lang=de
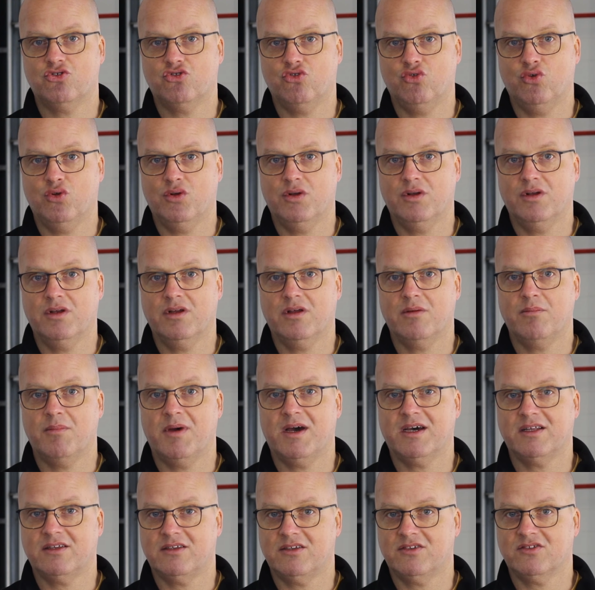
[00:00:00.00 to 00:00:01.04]
schön
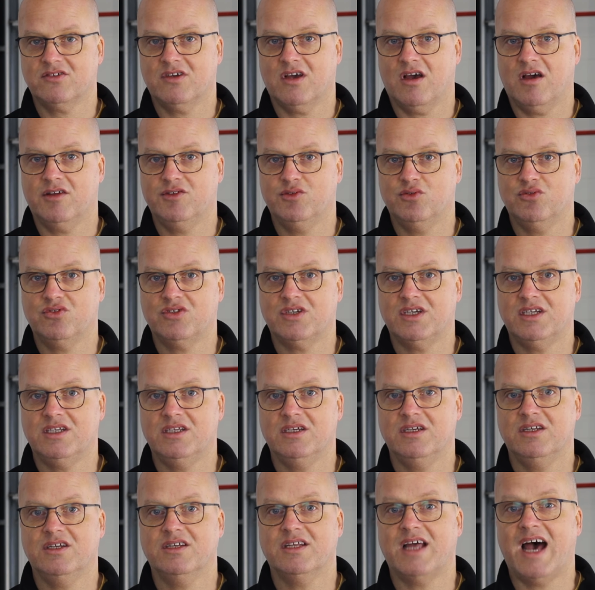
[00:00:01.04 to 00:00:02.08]
mach das
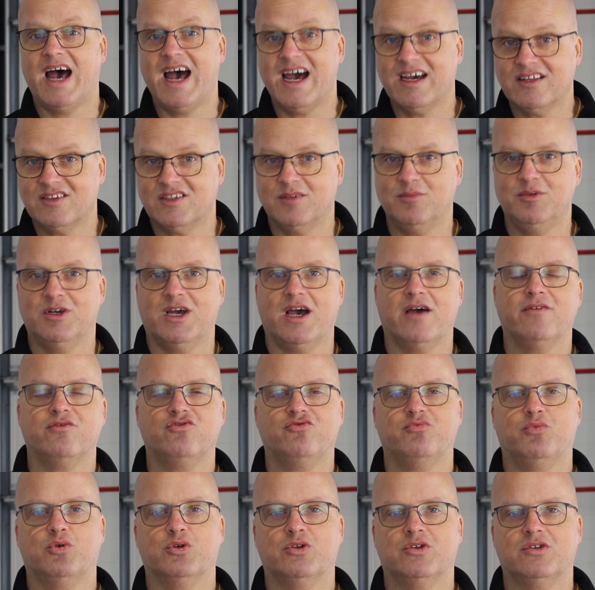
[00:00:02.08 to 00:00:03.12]
Cardiotraining nach dem
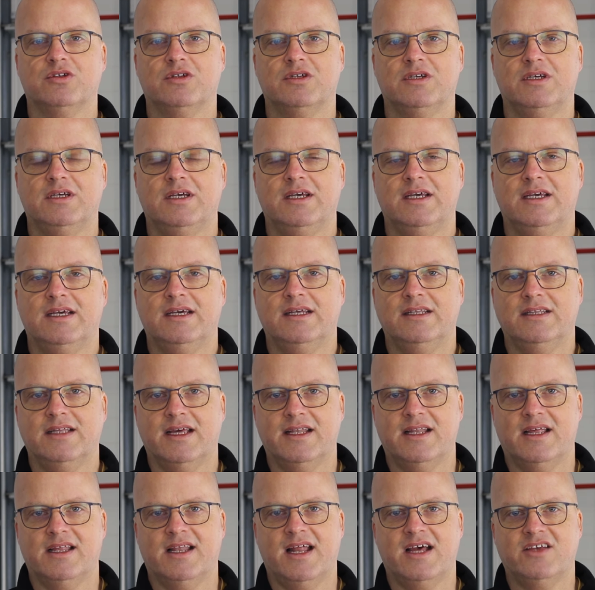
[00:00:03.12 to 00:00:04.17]
Kraftsport.
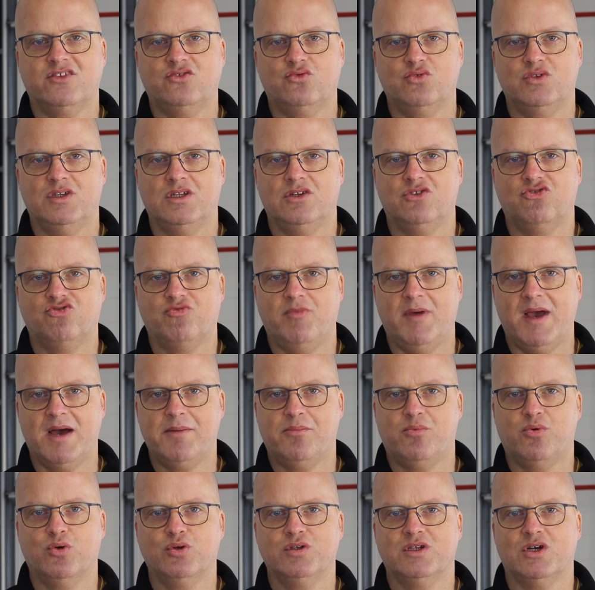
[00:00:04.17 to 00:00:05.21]
Denn dann hast du den
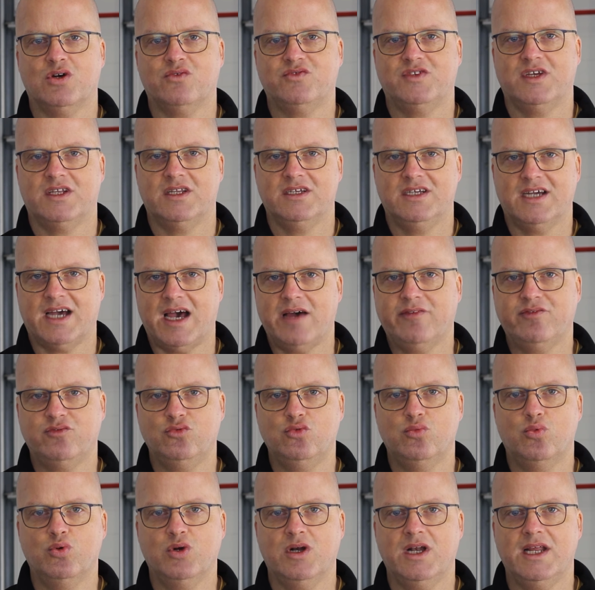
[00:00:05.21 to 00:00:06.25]
Schwerpunkt auf deine
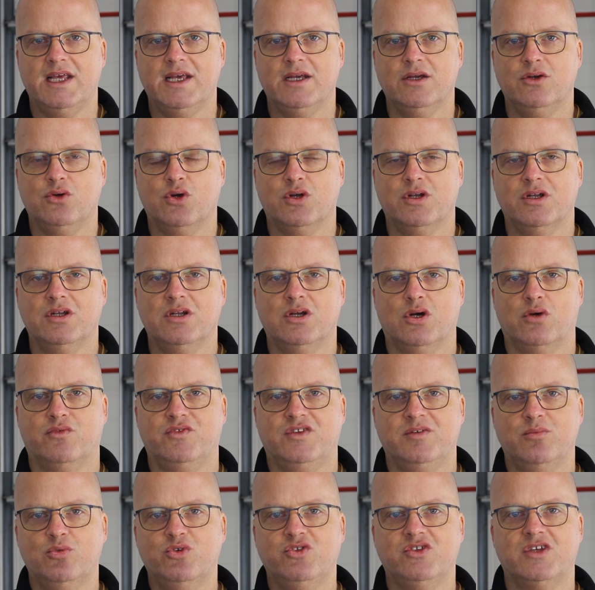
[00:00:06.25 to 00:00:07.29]
Kraftübung legen können, auf
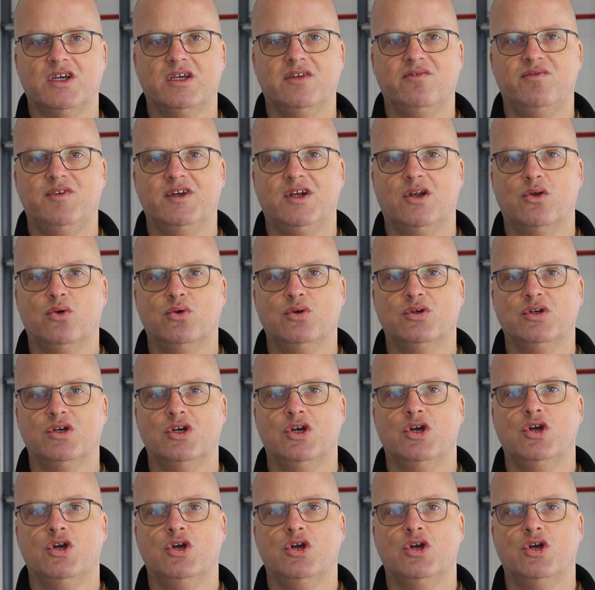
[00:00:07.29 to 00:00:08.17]
die Muskelentwicklung.